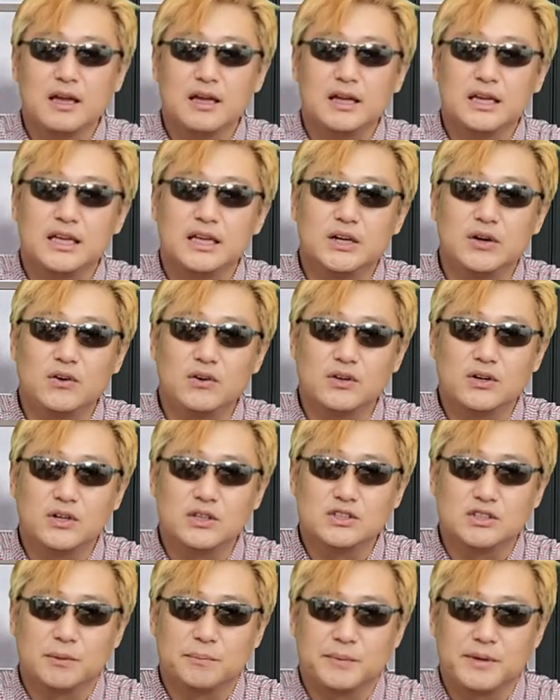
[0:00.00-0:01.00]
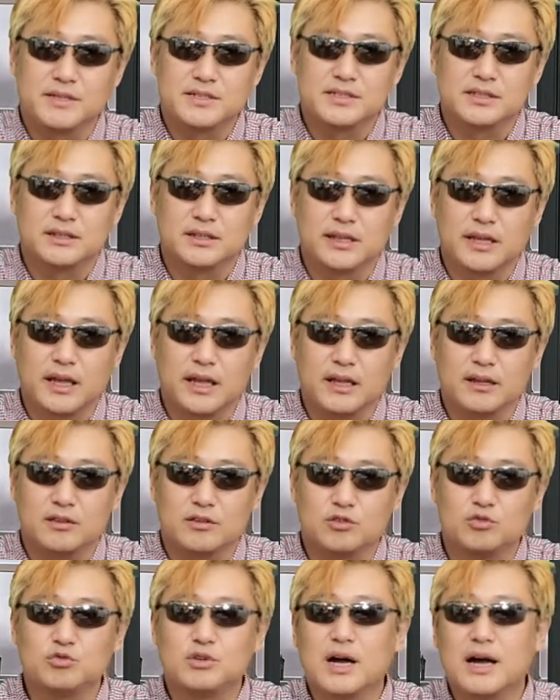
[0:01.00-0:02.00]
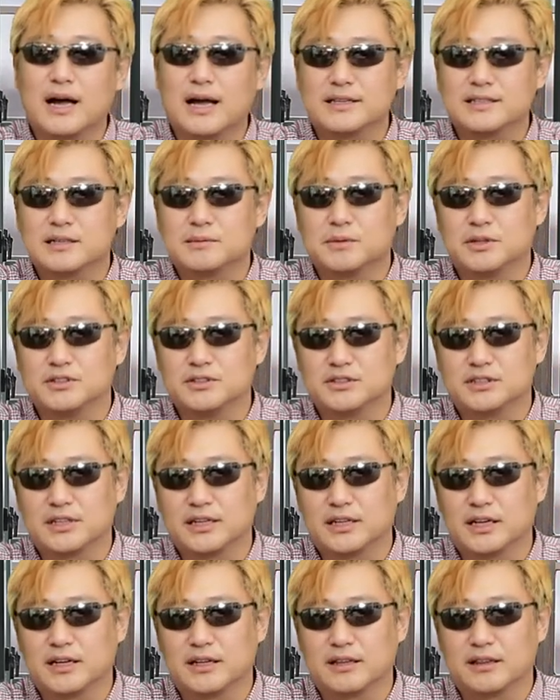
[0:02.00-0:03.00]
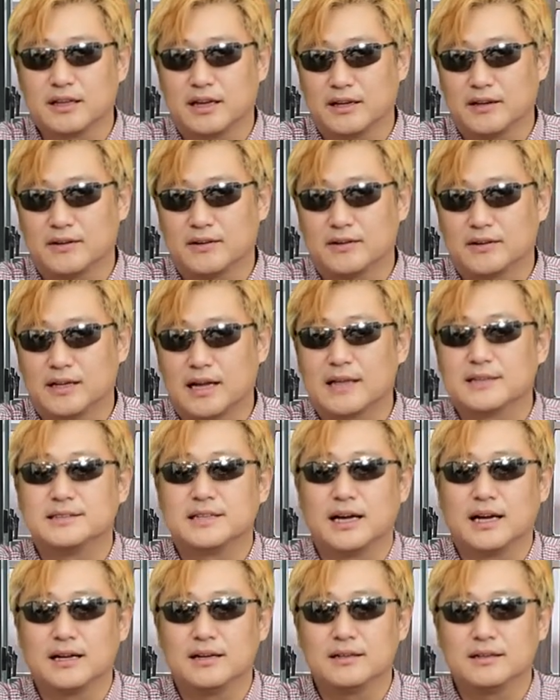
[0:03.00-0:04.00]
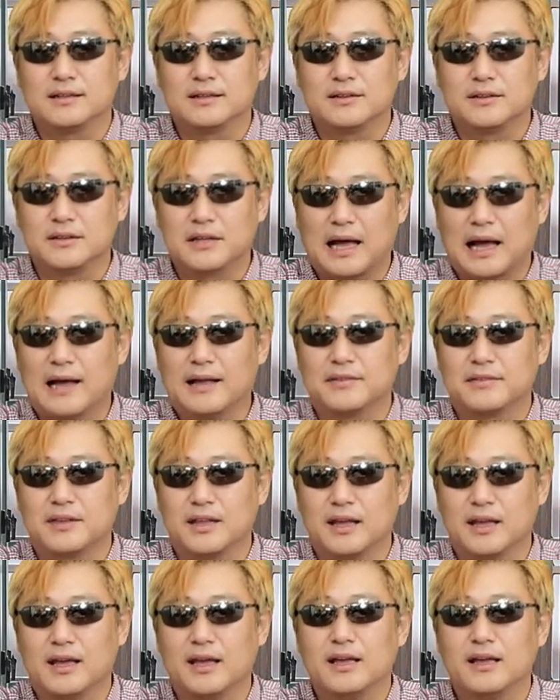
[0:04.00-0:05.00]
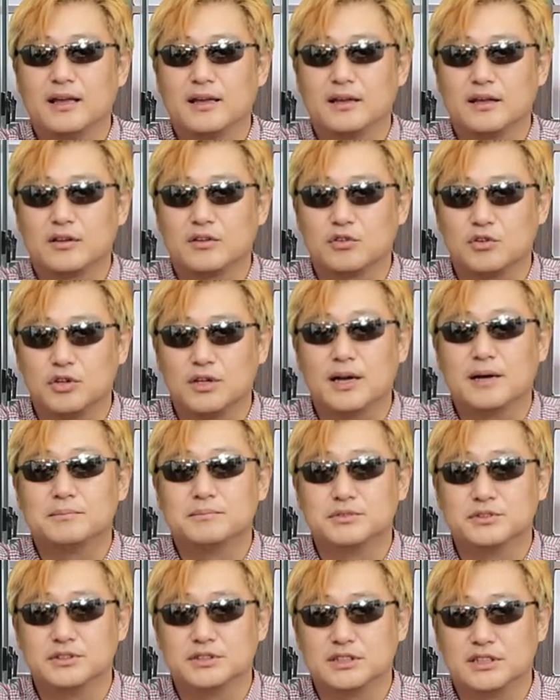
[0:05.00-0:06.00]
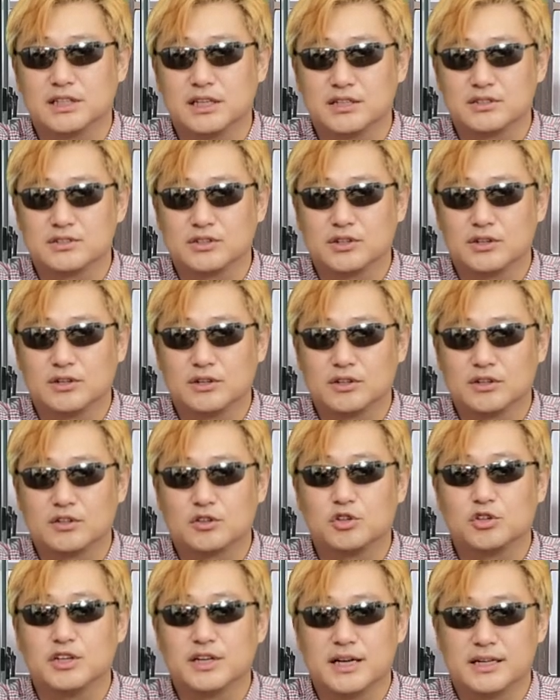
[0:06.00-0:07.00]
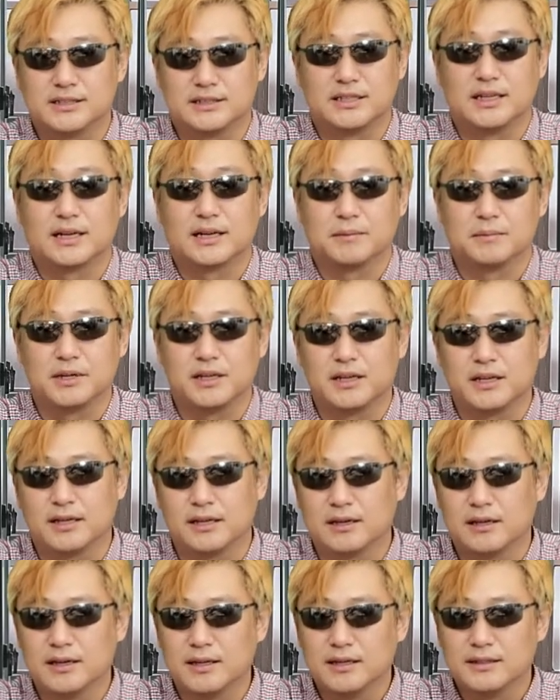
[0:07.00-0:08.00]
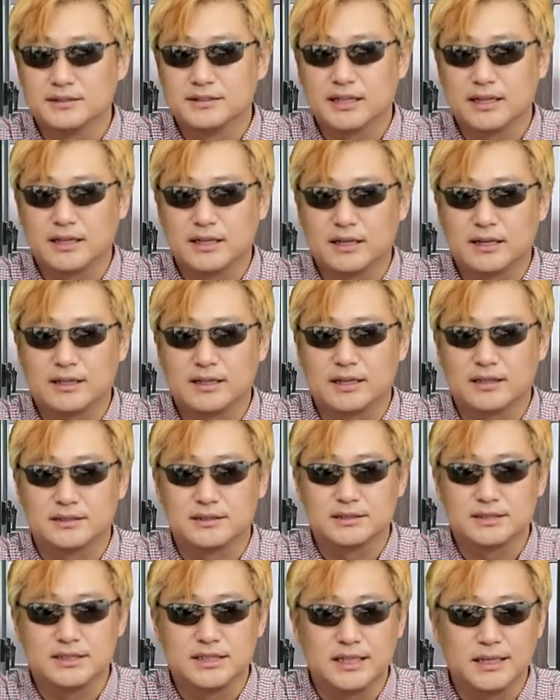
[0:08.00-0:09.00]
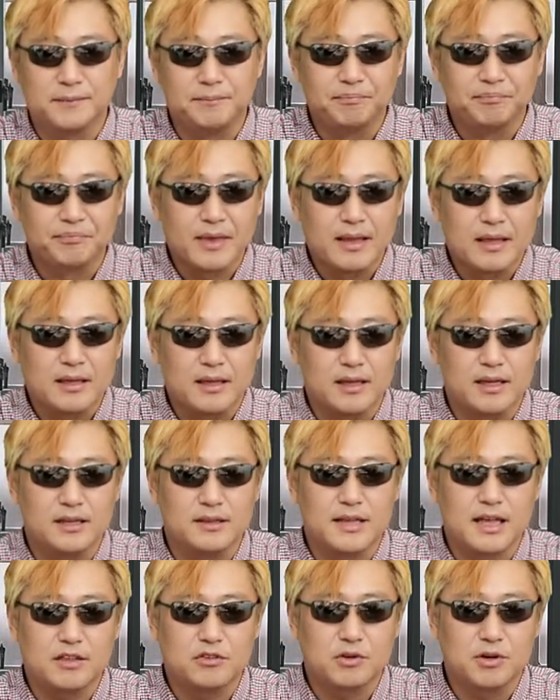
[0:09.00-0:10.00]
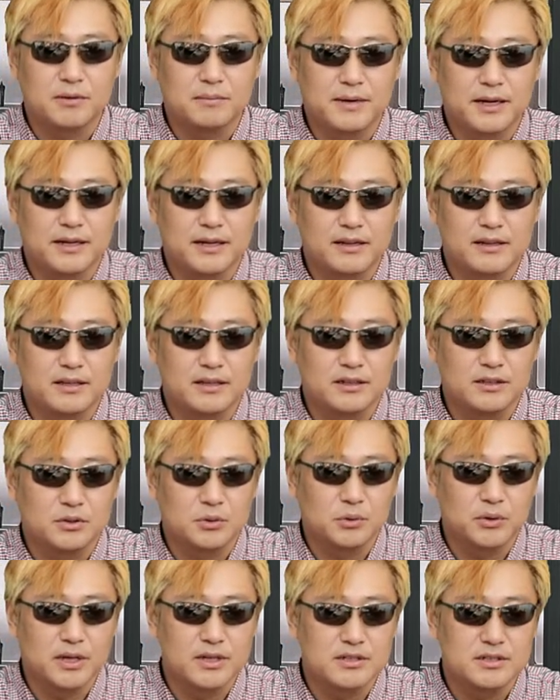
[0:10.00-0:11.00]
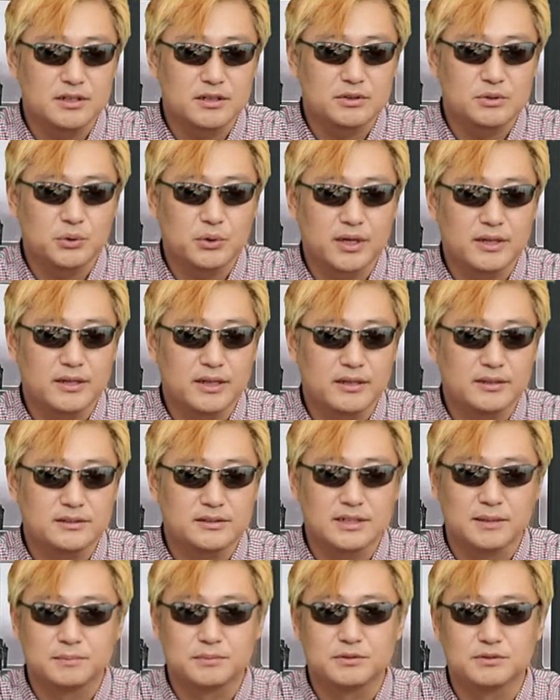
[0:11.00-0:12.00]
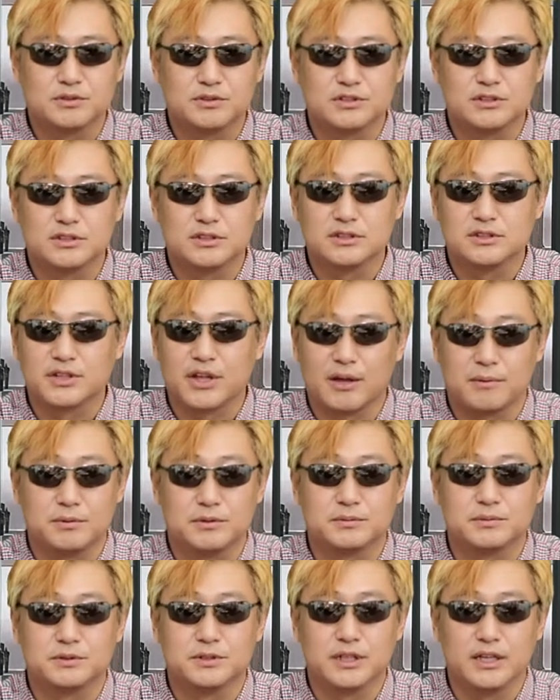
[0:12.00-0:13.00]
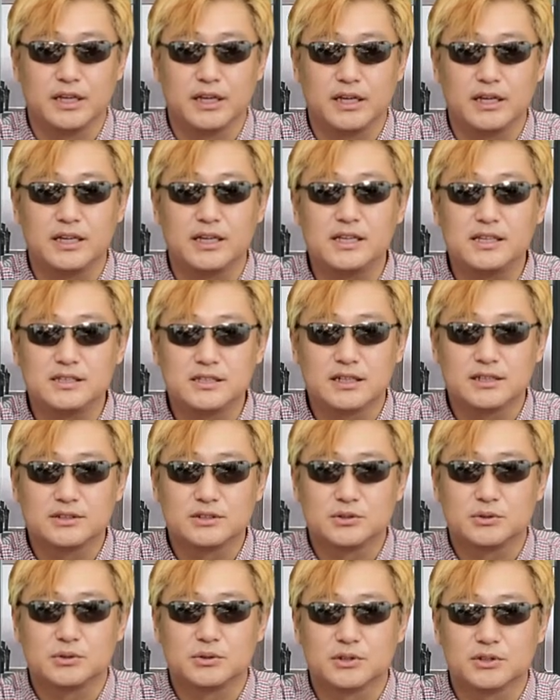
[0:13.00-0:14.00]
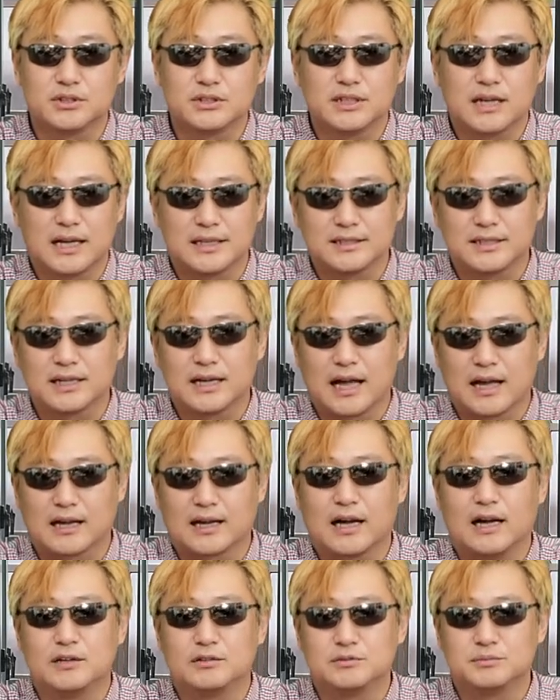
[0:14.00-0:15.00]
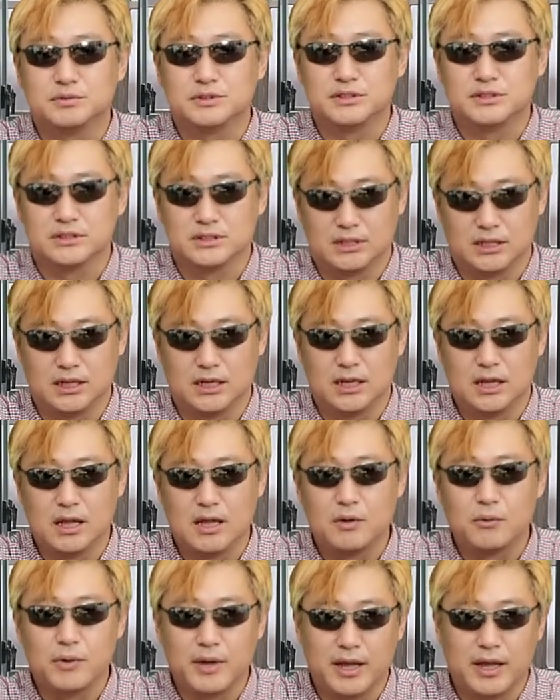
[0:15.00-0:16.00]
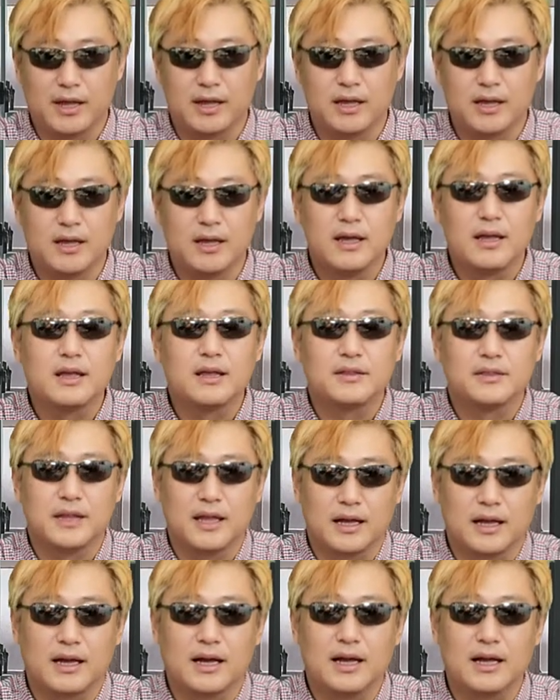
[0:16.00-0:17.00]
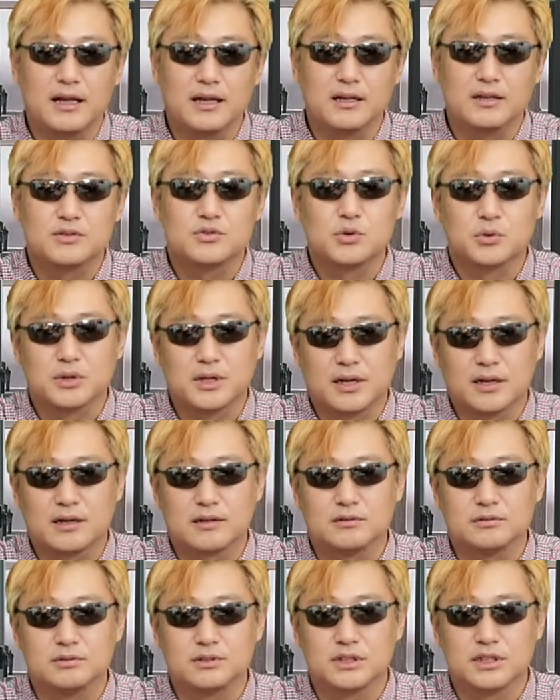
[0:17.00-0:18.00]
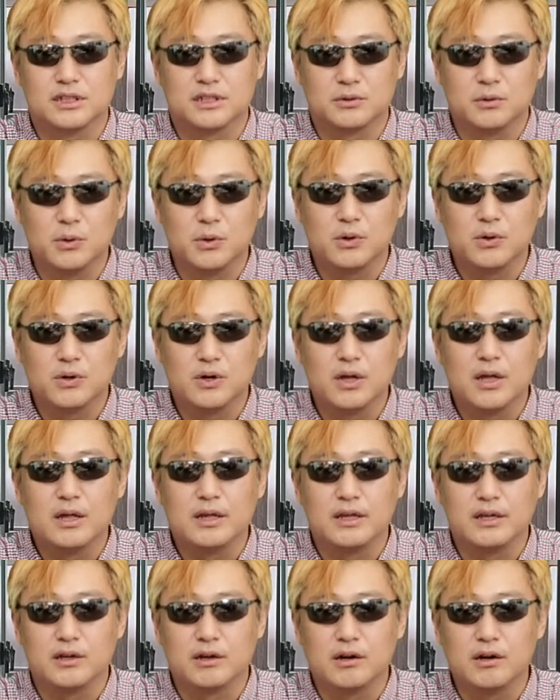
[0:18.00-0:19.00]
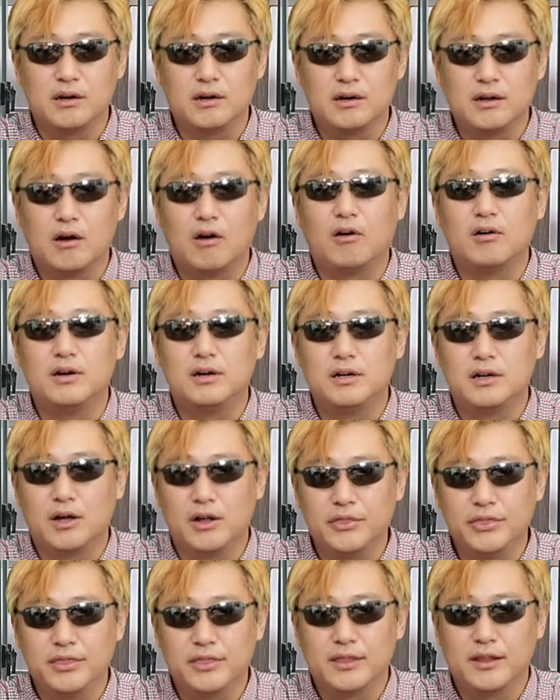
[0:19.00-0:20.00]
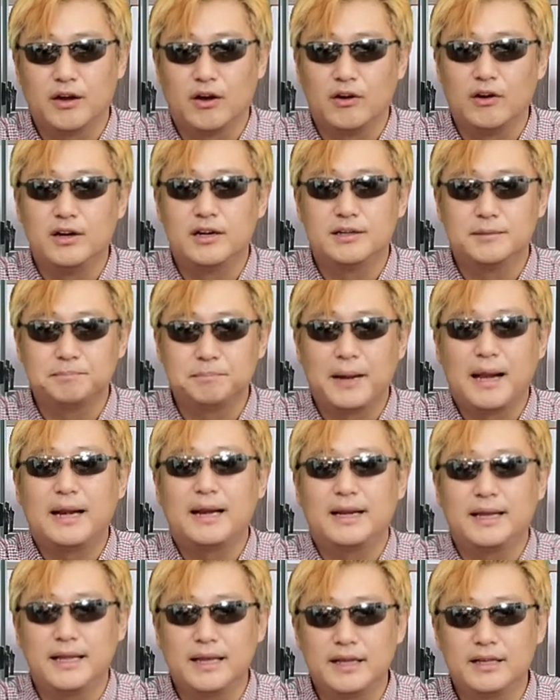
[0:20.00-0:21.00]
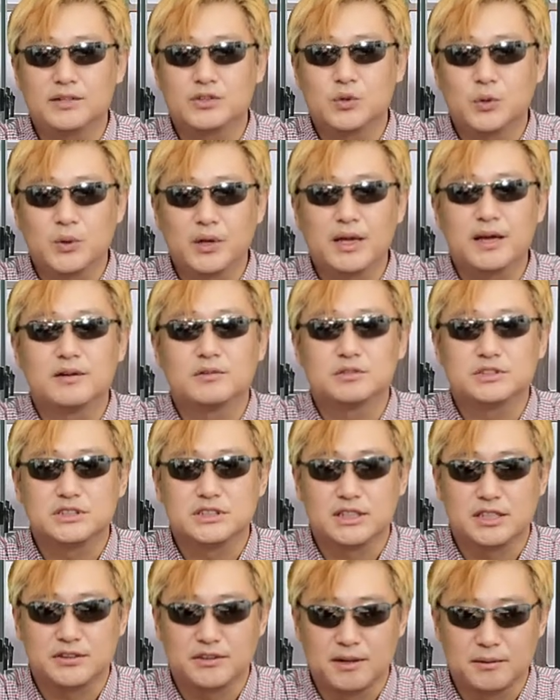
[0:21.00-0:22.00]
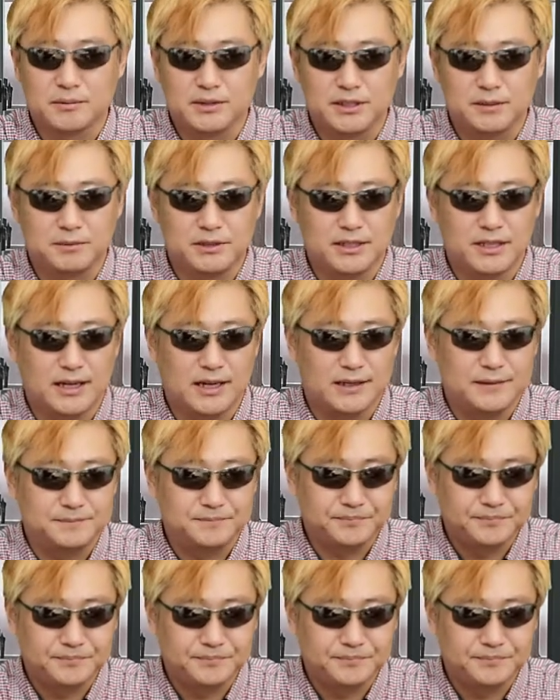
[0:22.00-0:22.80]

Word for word: 이런 걸 접했을 때 누가 가장 먼저 생각나요 가장 나한테 귀한 분들이겠죠 귀한 사람이 생각이 나듯이 이 네트워크 마케팅을 통해서 소개되는 제품군들은 대부분이 1차적으로는 가장 가까운 분들. 왜? 내가 좋다라고 느끼고 이걸 언론, 얼른 빨리 소개하고 싶기 때문입니다.